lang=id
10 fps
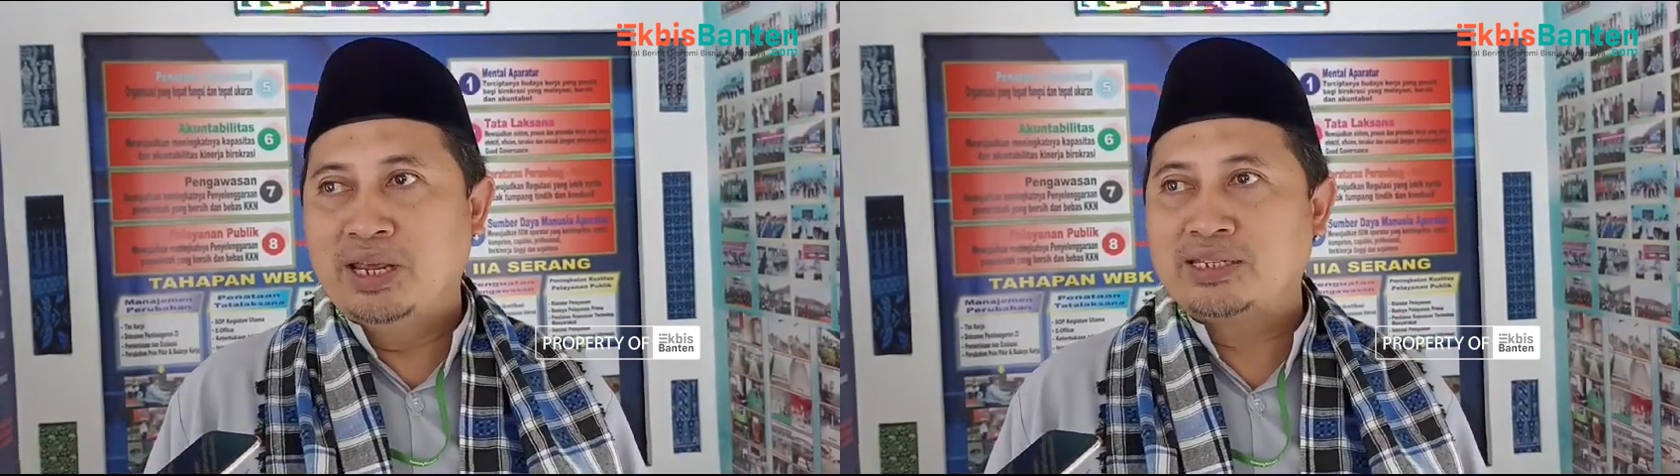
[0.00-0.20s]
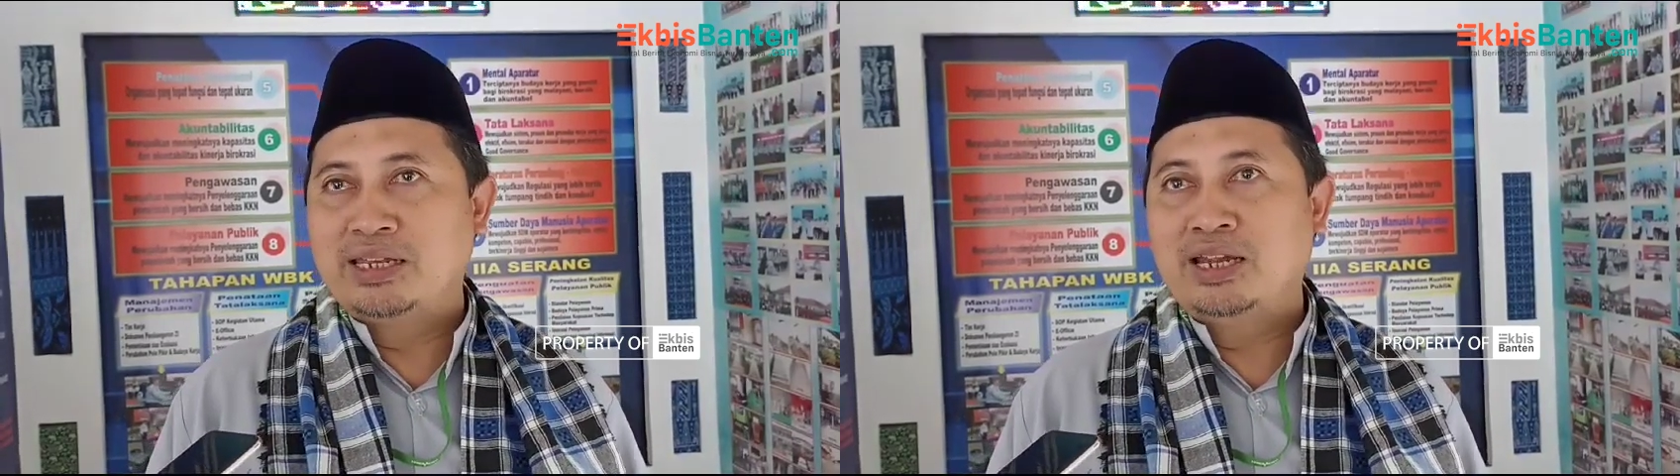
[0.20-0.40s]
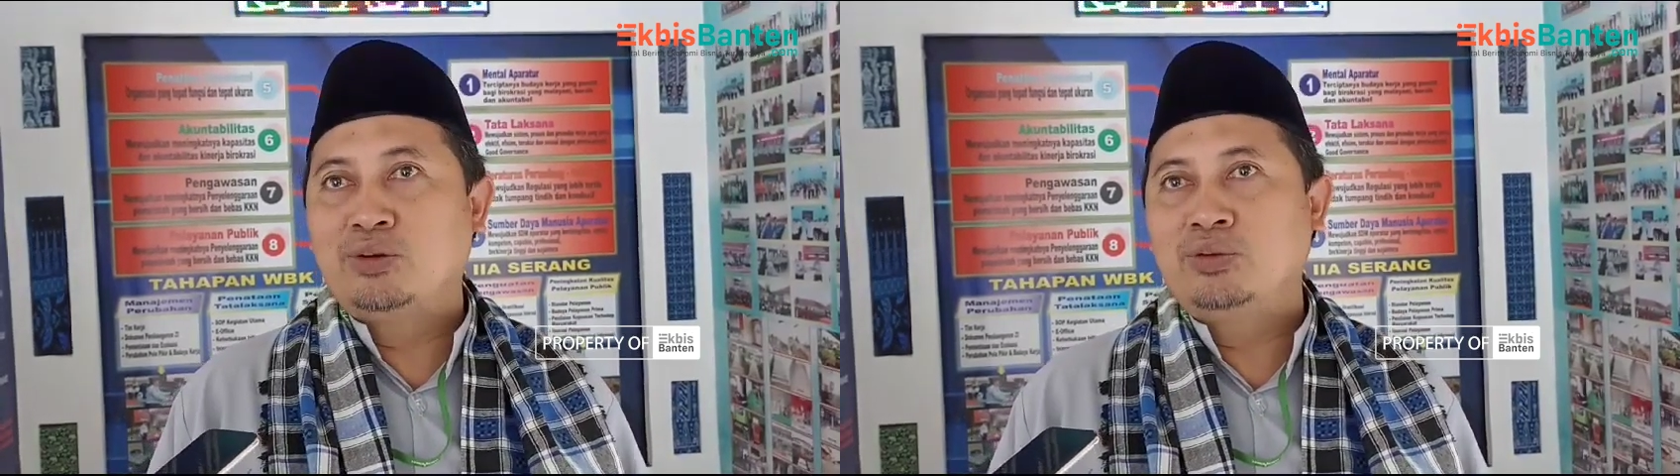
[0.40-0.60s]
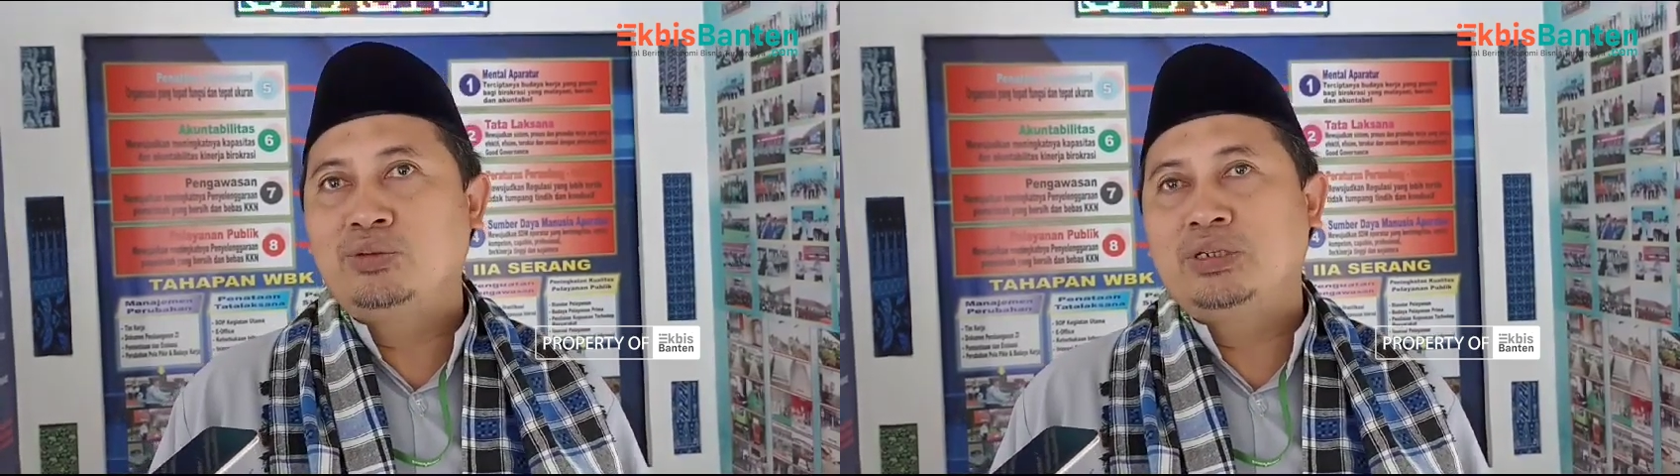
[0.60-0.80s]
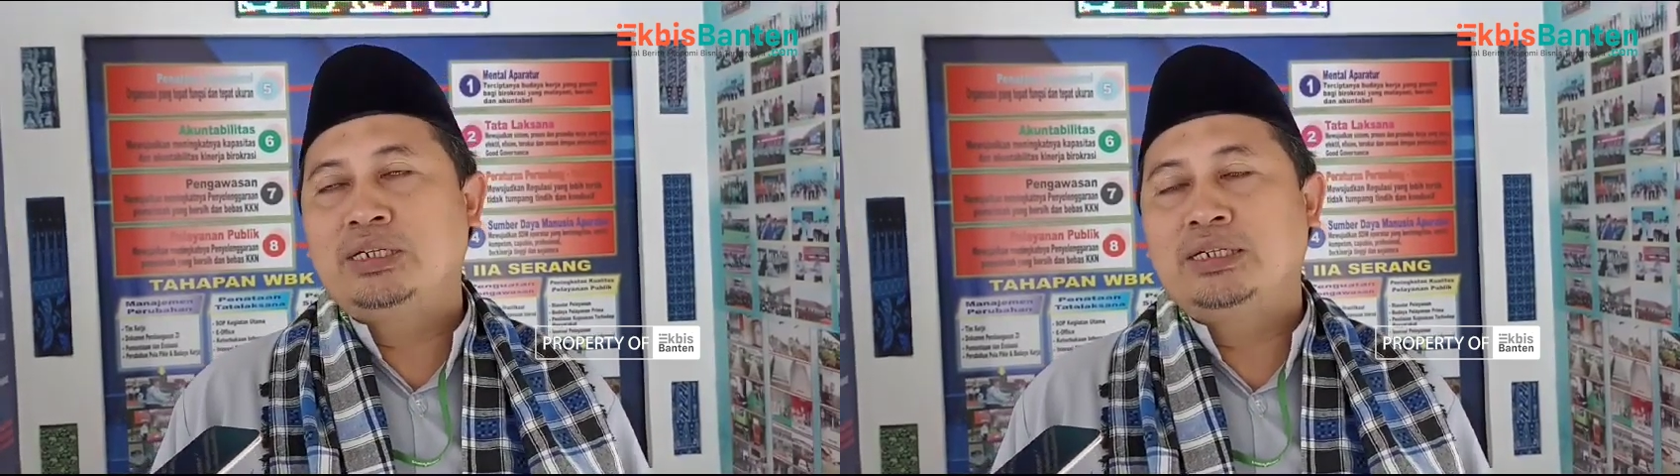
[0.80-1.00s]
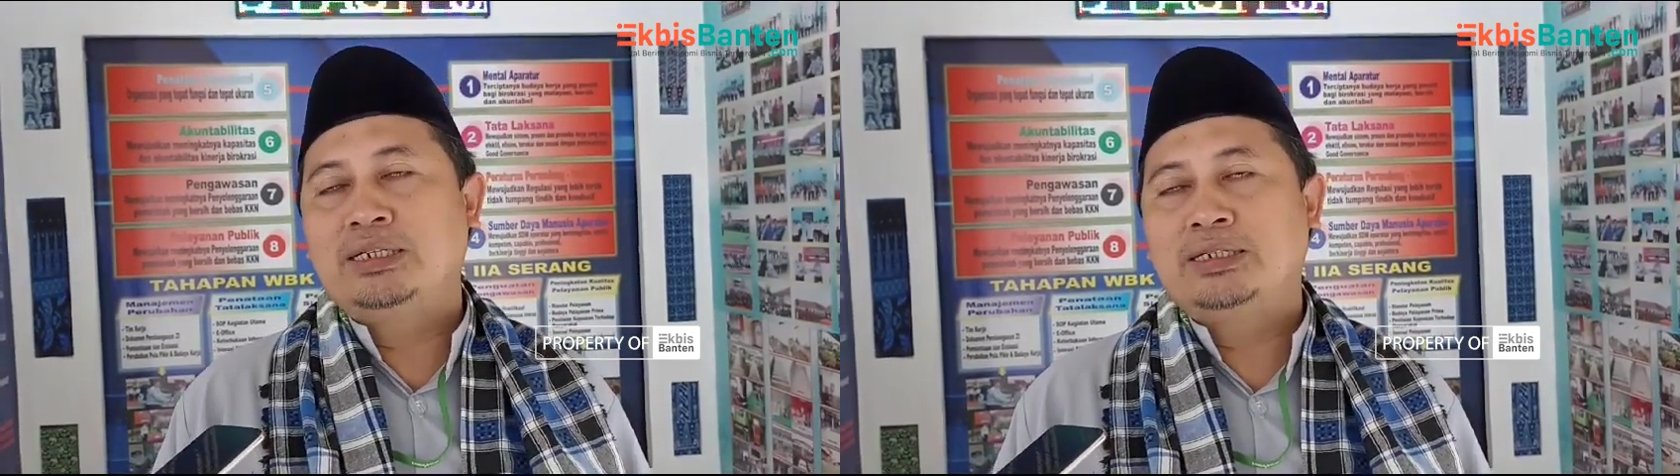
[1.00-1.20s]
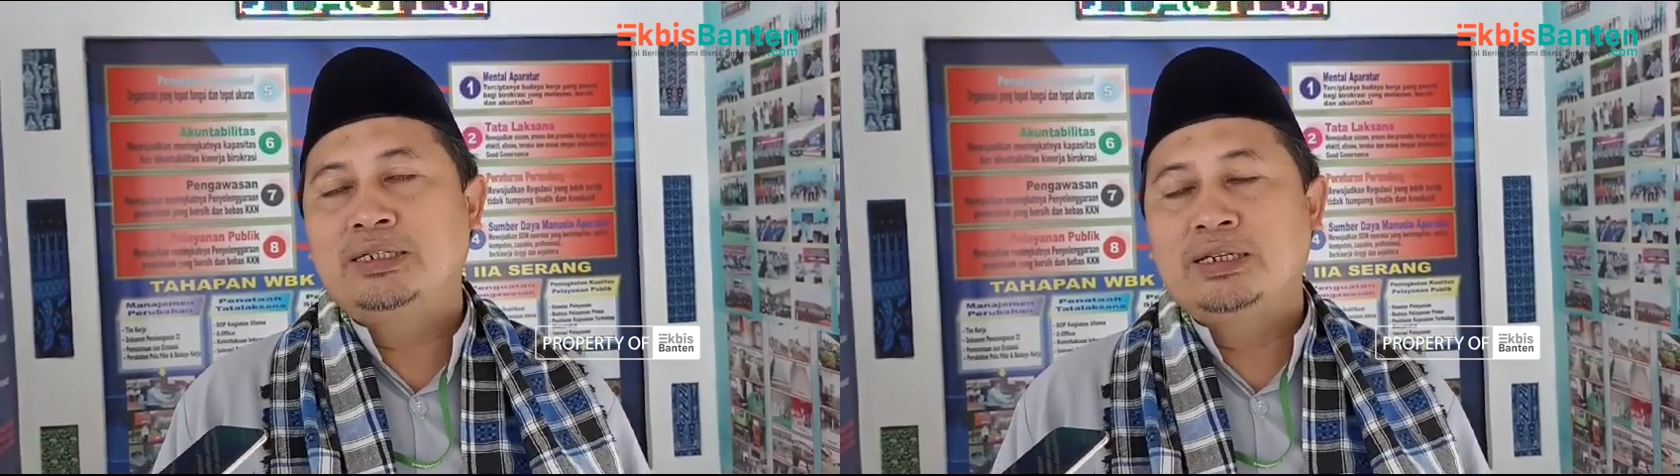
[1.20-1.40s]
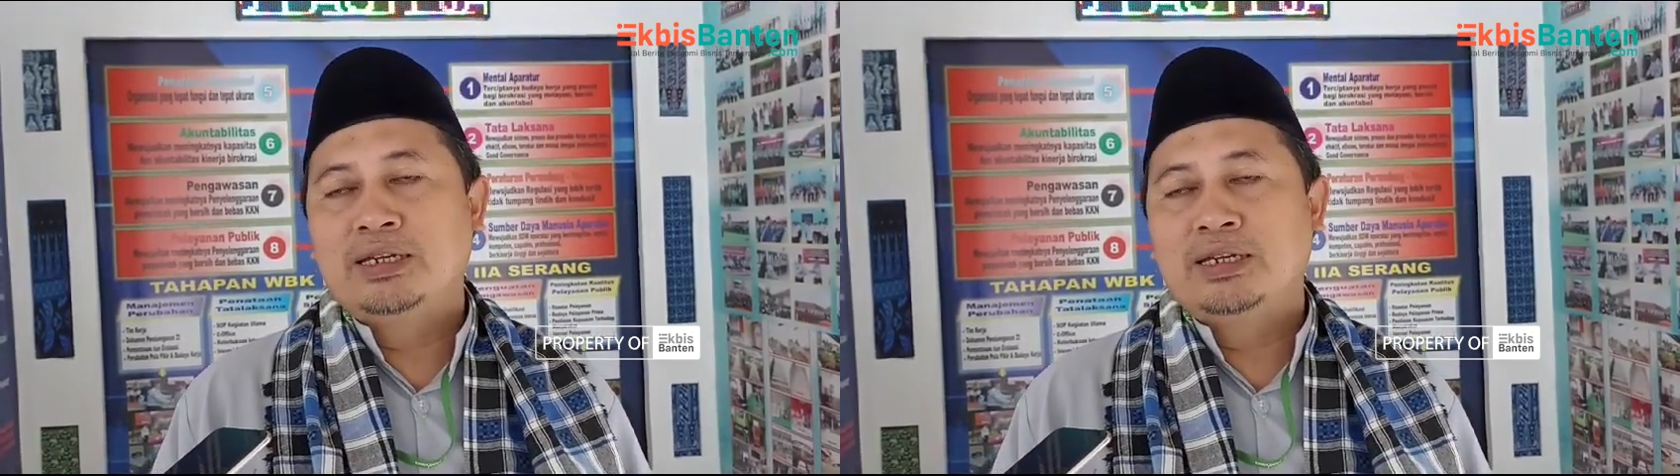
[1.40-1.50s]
biasanya dulu eh,